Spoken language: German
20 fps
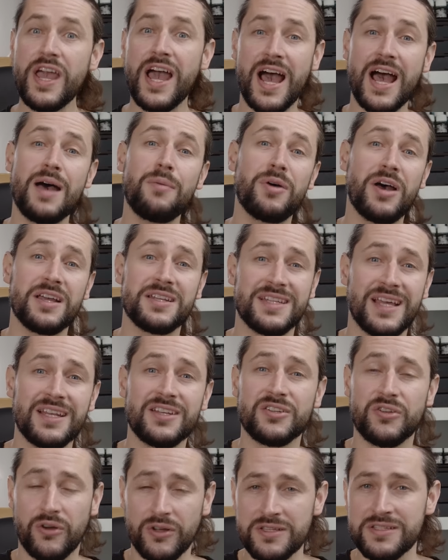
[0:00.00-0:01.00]
wir aber
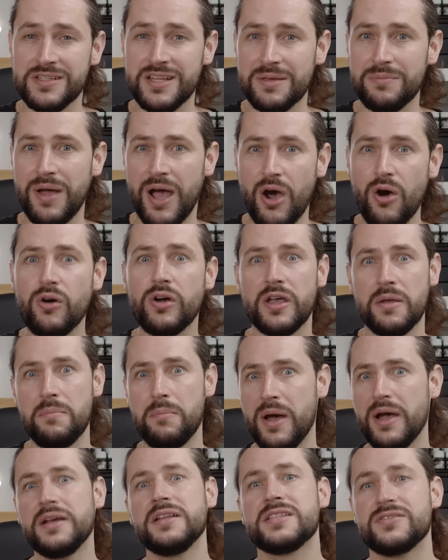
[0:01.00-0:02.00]
dann trotzdem auch im
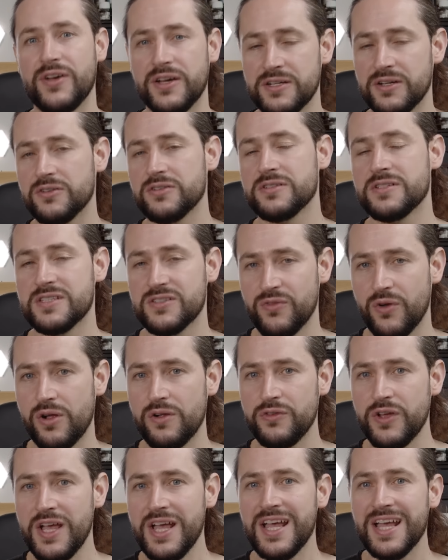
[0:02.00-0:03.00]
Mai
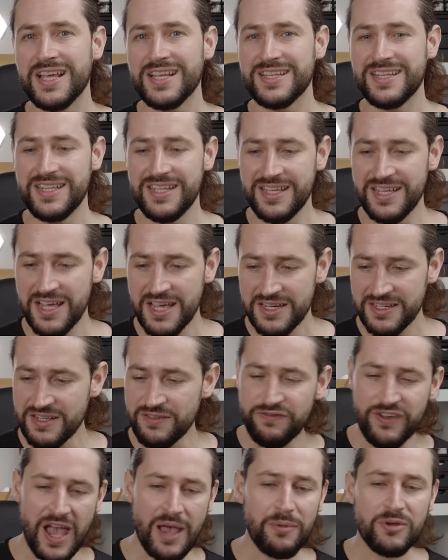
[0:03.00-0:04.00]
2012 die,
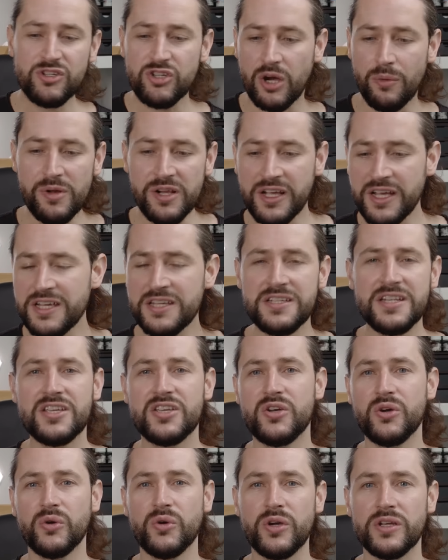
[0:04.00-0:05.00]
die Werbetrommel
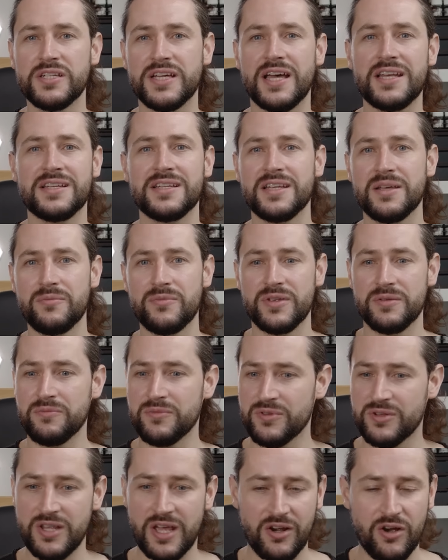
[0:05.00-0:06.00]
richtig gerührt hatten in,
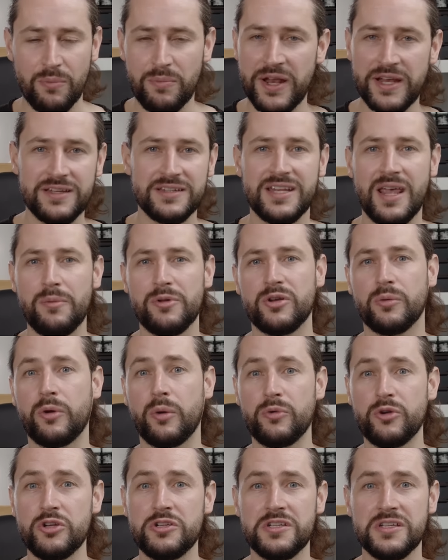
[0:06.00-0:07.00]
in der kompletten
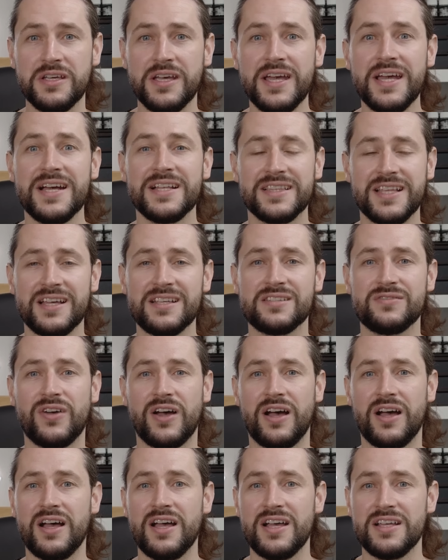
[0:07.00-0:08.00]
Tabletop-Community. Das
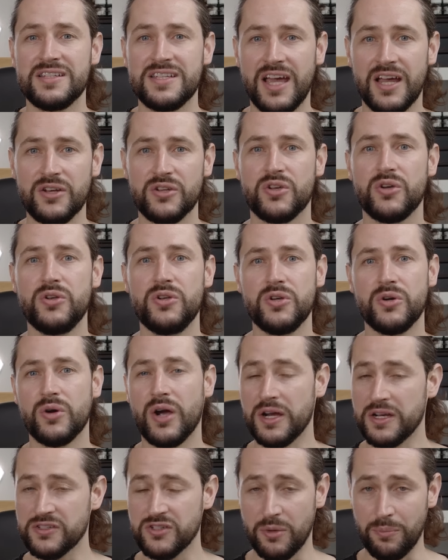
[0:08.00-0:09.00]
war die
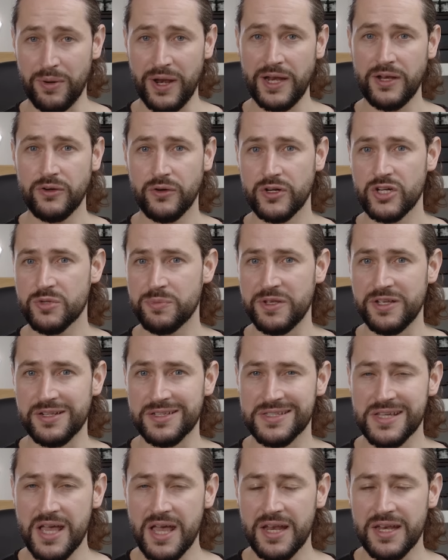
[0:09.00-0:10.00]
Ankündigung eines komplett neuen
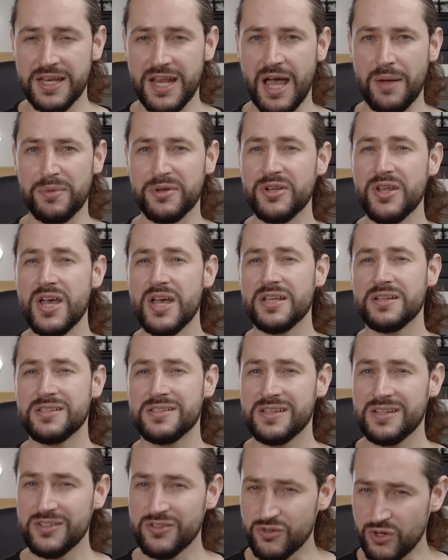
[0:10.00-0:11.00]
Spiels namens,
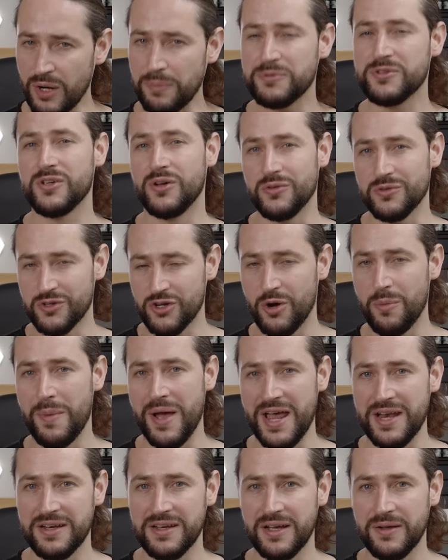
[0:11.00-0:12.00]
Dropzone
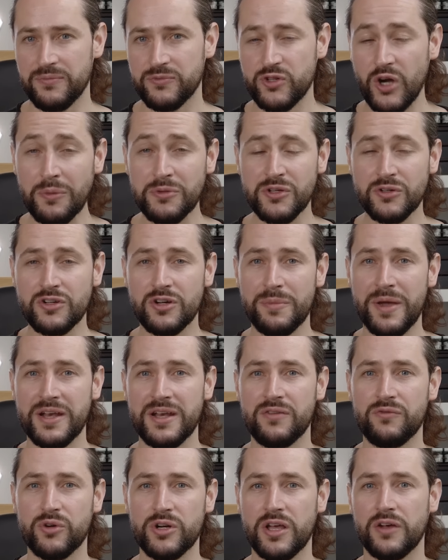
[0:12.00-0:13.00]
Commander. Dropzone
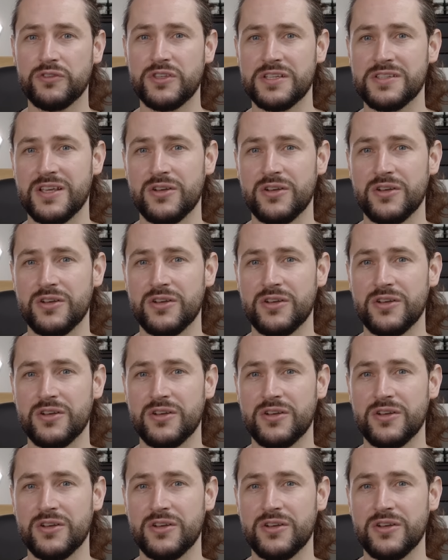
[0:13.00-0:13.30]
Commander wurde auf der